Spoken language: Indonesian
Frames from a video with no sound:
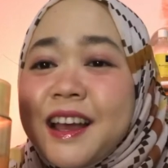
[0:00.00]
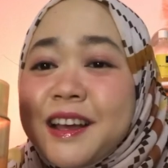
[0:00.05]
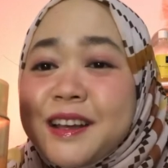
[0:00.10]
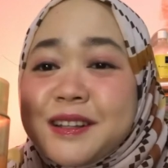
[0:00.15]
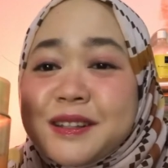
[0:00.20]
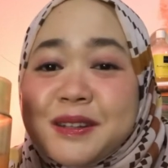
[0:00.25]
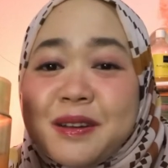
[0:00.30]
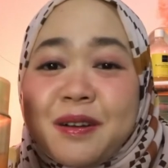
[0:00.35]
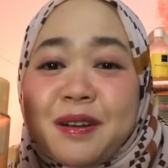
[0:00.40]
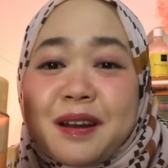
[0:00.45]

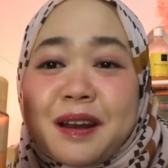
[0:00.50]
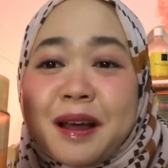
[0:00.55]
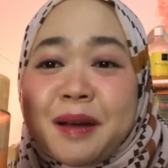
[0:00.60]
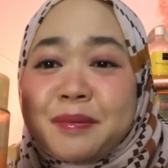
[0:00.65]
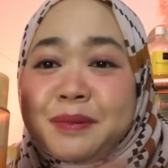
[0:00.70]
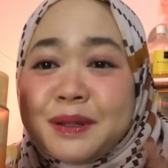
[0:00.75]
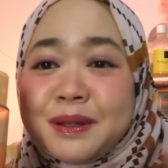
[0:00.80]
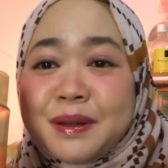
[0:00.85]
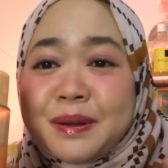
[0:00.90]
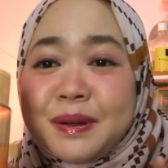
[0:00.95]
It's all up
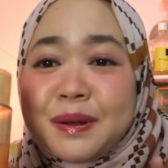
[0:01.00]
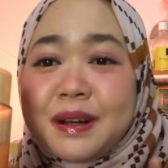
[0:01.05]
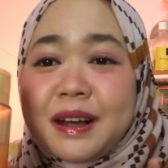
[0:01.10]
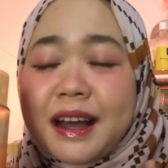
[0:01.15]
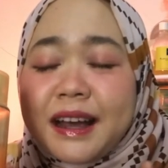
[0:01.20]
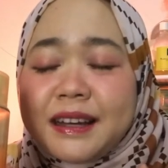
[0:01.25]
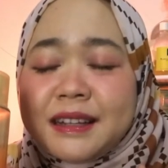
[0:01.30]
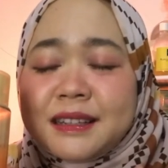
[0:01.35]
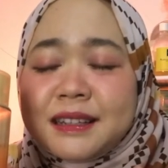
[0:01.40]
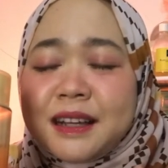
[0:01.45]
to you
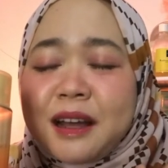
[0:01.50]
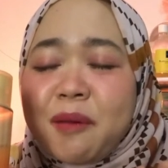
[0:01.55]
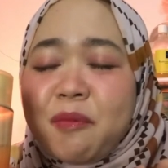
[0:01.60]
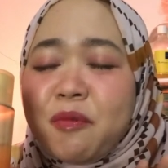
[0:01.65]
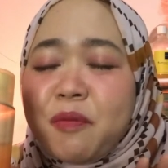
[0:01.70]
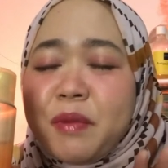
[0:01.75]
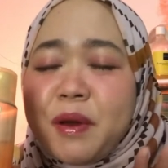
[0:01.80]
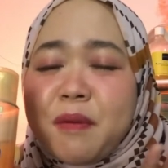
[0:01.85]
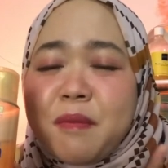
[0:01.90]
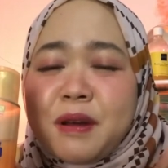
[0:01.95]
guys.
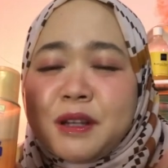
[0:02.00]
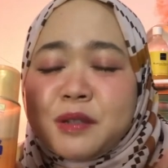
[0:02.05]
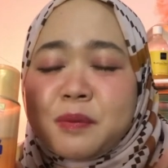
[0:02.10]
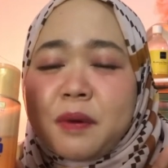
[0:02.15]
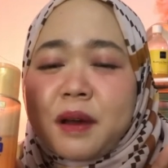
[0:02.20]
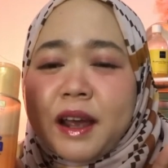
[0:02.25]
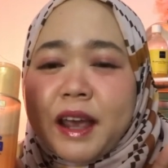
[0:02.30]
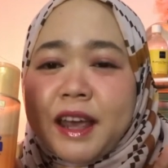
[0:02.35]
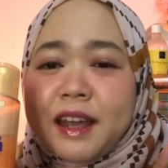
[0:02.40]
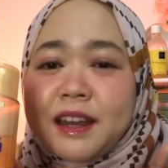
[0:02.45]
Kamu bebas
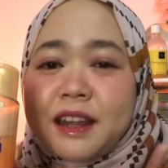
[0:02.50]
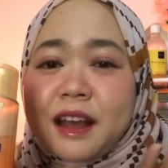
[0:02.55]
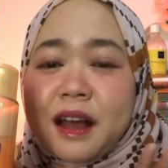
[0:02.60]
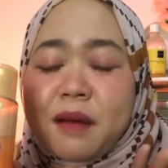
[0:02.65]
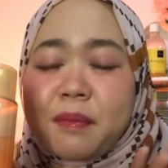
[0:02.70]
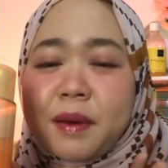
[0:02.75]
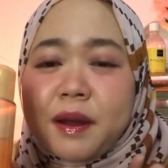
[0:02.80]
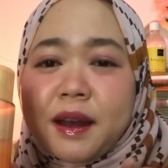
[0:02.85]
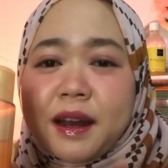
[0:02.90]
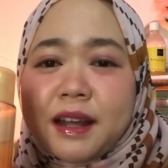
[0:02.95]
pakai ini
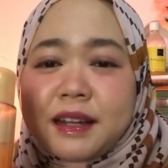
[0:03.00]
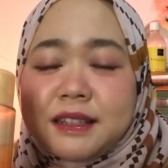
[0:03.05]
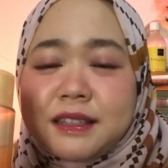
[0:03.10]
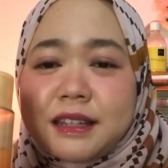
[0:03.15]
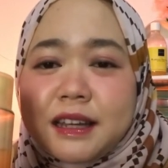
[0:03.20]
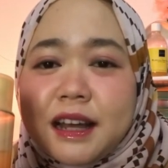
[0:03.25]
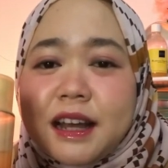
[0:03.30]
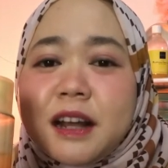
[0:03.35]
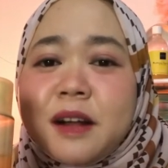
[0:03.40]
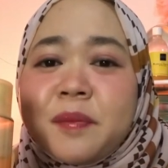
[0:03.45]
kapan
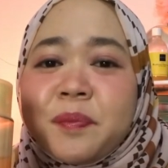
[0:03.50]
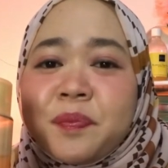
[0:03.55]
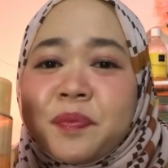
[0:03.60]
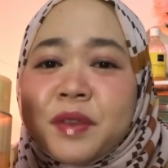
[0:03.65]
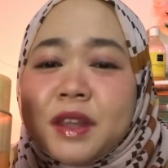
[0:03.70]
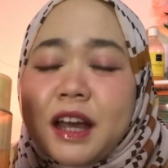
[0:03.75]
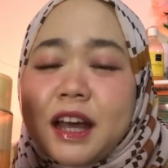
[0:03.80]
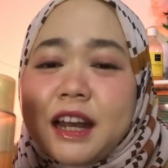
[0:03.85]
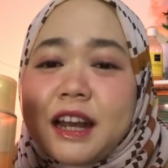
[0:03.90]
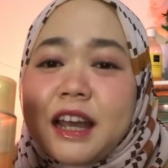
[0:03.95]
aja
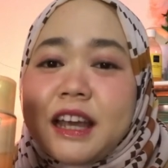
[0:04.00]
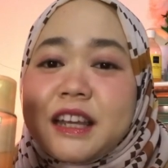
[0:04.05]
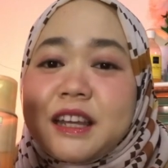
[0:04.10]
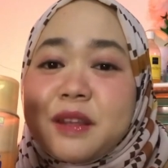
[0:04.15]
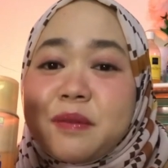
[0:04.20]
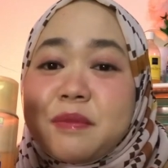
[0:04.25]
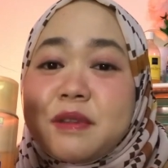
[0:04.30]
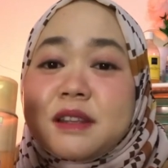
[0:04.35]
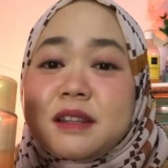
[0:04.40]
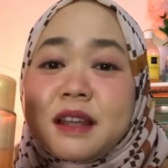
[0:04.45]
karena ini
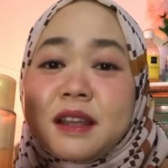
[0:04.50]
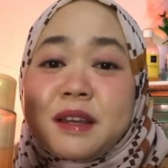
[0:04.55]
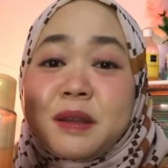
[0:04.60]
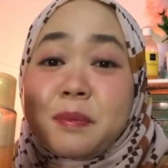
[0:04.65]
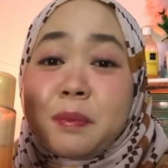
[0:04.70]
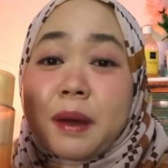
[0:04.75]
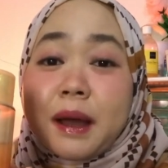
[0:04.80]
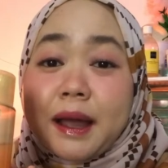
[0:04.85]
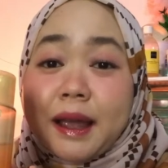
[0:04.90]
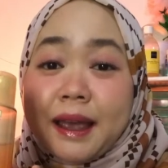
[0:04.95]
bisa
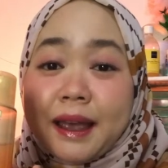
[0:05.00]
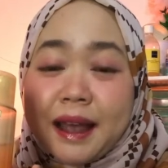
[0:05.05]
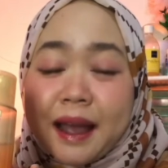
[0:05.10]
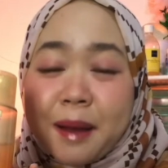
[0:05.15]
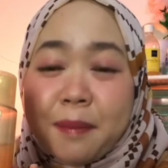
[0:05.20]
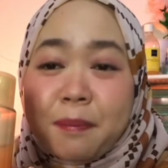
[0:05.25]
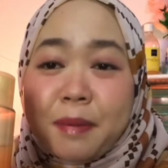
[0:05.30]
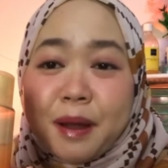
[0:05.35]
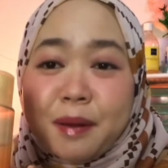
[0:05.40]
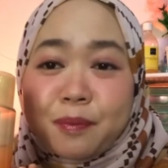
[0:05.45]
dipakai
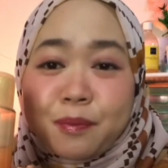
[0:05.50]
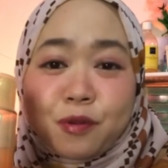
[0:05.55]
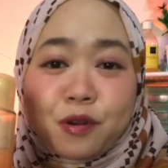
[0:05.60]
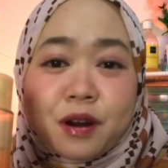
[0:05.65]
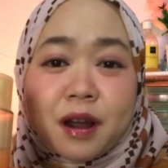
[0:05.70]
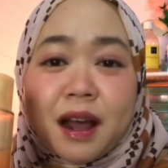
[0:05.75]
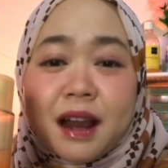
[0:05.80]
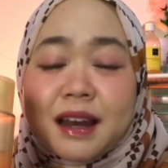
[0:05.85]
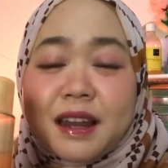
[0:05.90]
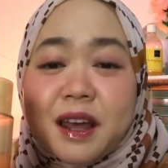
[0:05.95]
kapanpun
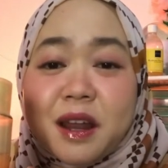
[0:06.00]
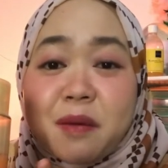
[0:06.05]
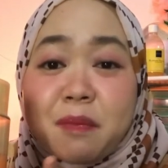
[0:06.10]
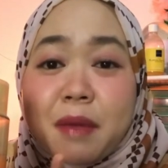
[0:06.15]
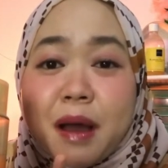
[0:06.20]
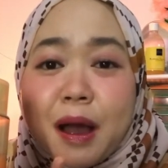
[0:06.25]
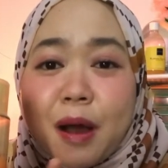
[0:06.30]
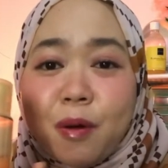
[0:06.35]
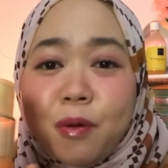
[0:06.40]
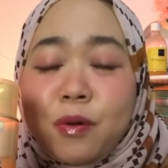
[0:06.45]
kalian
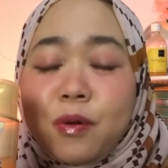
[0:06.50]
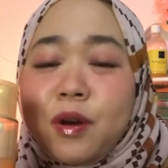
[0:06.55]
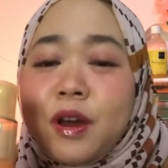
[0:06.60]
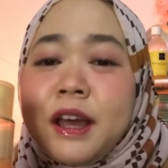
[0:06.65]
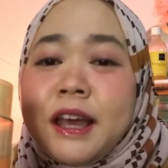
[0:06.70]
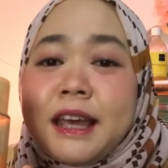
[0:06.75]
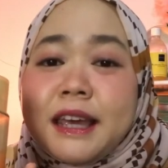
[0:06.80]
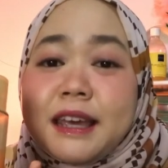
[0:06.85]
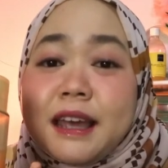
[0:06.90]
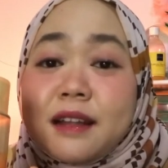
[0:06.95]
mau.
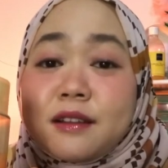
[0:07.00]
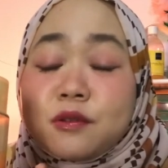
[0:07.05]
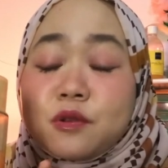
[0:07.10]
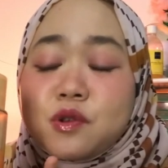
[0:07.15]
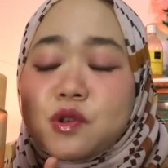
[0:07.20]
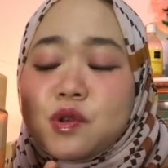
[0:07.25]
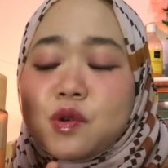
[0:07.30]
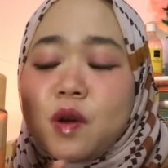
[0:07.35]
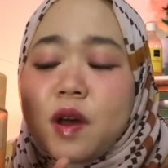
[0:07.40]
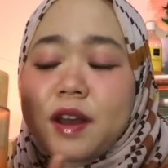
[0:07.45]
Yang
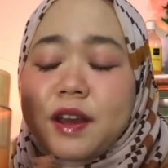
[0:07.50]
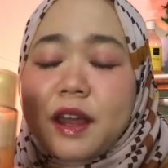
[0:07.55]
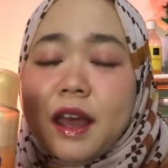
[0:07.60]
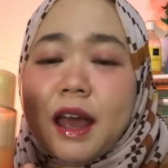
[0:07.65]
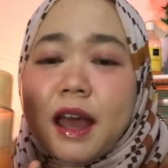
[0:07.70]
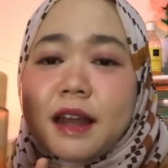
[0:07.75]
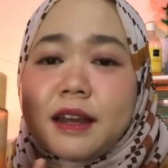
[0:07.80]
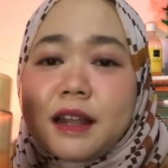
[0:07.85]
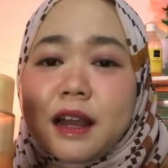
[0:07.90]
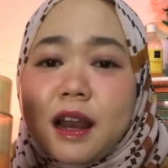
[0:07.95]

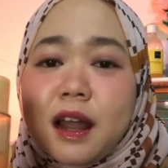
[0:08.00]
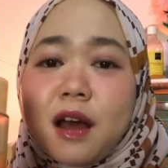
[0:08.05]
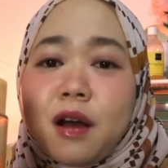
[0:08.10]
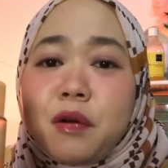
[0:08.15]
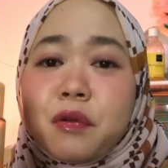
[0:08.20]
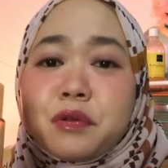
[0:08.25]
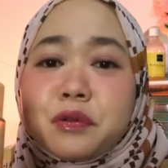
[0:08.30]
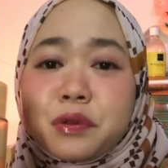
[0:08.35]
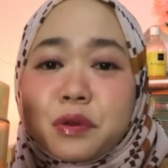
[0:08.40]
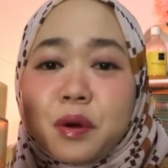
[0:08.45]
tujuannya adalah
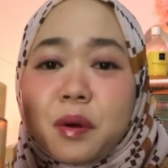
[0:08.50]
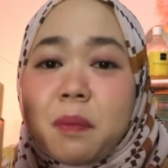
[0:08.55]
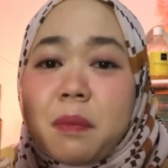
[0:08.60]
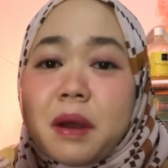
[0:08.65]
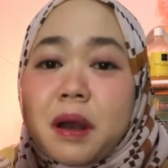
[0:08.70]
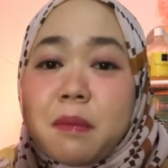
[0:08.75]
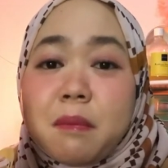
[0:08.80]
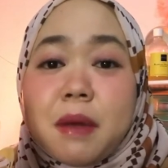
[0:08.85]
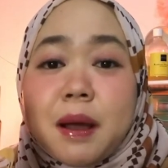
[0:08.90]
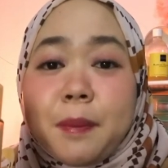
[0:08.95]
untuk
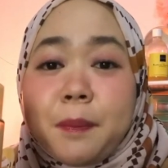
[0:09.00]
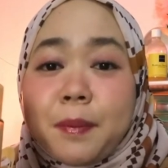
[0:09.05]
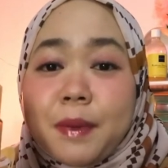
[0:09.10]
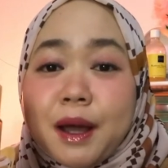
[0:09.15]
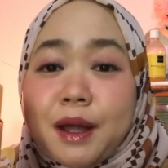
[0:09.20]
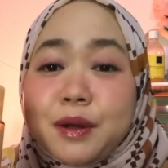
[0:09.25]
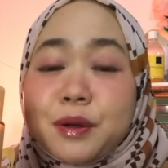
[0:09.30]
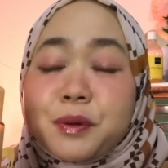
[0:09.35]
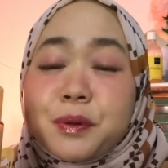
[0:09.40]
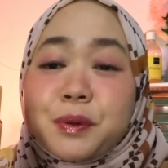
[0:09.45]

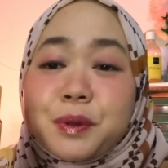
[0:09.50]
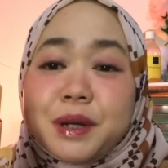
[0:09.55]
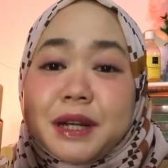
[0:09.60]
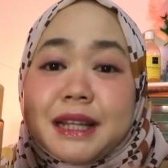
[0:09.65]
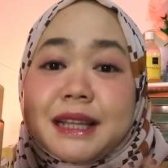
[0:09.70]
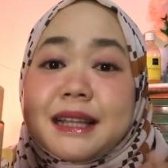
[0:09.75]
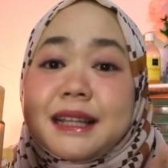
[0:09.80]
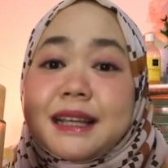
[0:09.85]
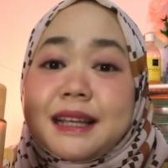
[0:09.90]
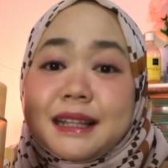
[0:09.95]
melembabkan
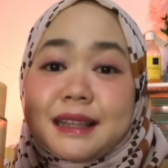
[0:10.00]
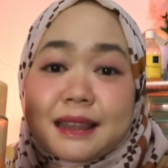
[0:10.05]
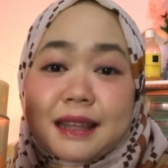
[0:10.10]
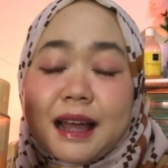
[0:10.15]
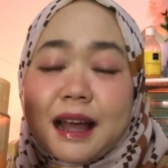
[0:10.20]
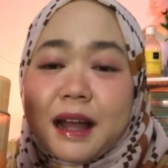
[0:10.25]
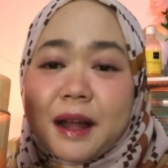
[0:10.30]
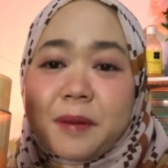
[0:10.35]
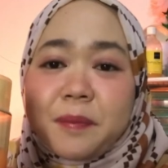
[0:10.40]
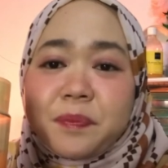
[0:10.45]
kulit
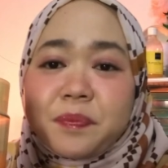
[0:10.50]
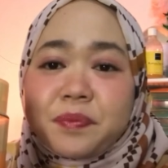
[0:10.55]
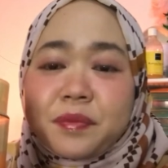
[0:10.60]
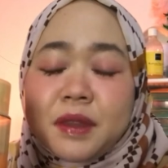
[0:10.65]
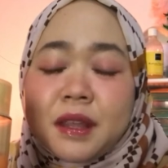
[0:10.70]
kita.